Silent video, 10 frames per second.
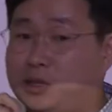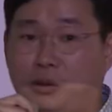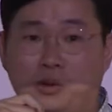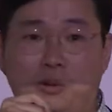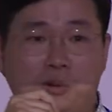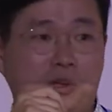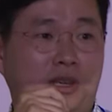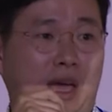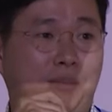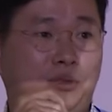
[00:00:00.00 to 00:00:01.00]
자꾸
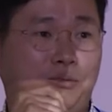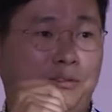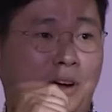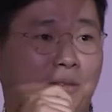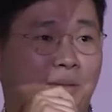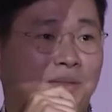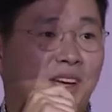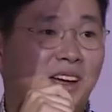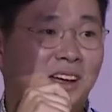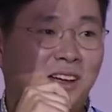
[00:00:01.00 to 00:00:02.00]
저보고저렇게 앞에 누우라고
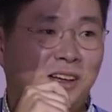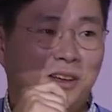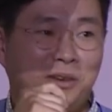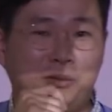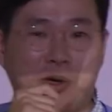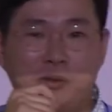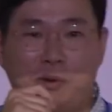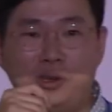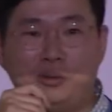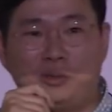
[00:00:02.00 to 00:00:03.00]
합니다. 저는
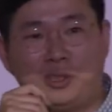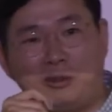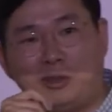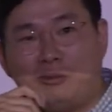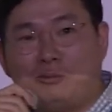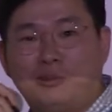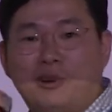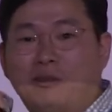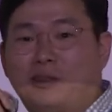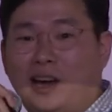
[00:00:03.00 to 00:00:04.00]
멀리서부터 떼굴떼굴
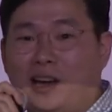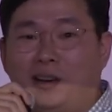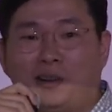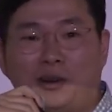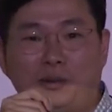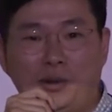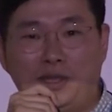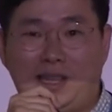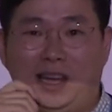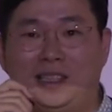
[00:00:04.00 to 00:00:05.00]
굴러갖고 나가요. 그럼 또 이제
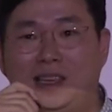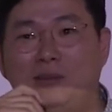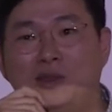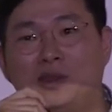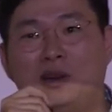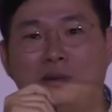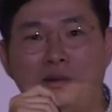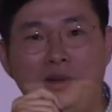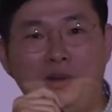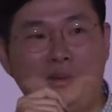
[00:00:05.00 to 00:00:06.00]
다들 재밌어하고
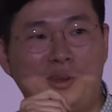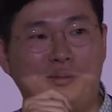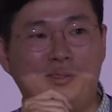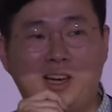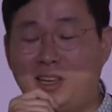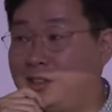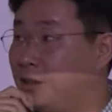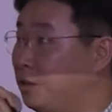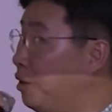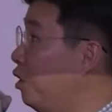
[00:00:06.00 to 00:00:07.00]
이런 문화가 있는
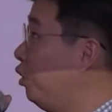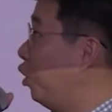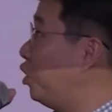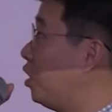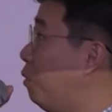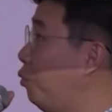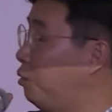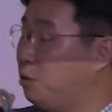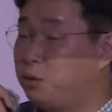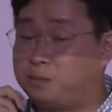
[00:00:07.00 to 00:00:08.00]
거죠. 여기서 제가
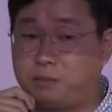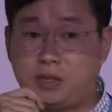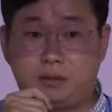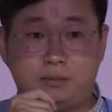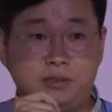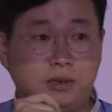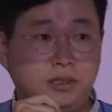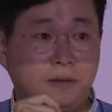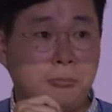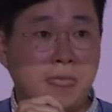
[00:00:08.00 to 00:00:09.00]
보여드리고 싶은
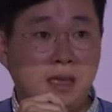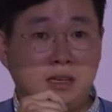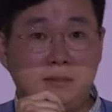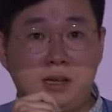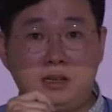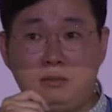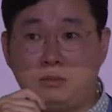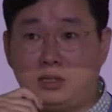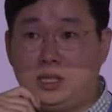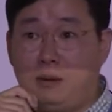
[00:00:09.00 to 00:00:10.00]
거는 그만큼
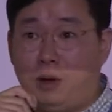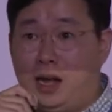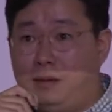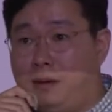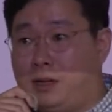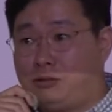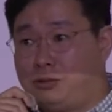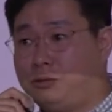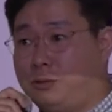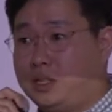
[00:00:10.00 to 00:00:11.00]
그냥 뭐 알리바바
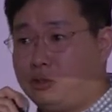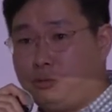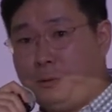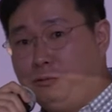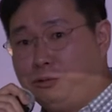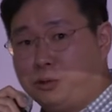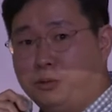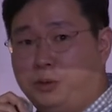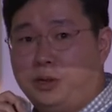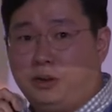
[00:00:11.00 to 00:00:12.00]
중국 회사 수평 구조
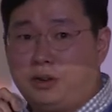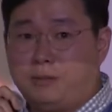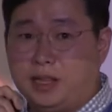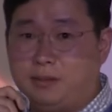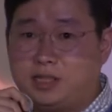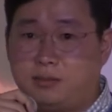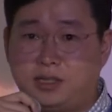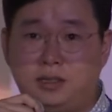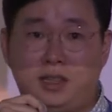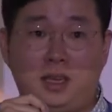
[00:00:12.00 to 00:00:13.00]
뭐 이런 거를 많이
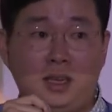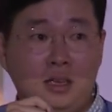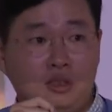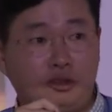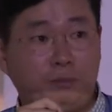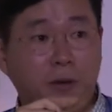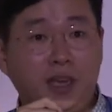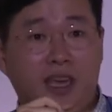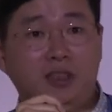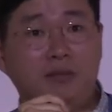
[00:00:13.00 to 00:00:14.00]
말씀하시는데
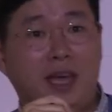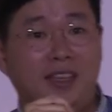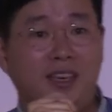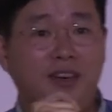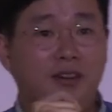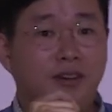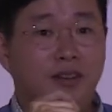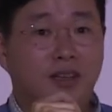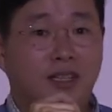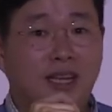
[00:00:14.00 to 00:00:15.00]
수평의 개념이 아니에요.
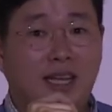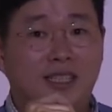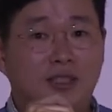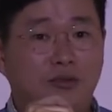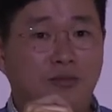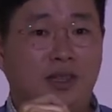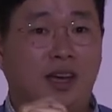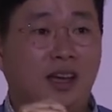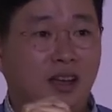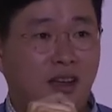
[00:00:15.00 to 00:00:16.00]
그냥 다
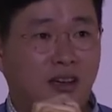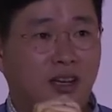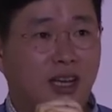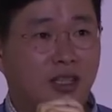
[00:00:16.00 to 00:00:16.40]
친구입니다. 그러니까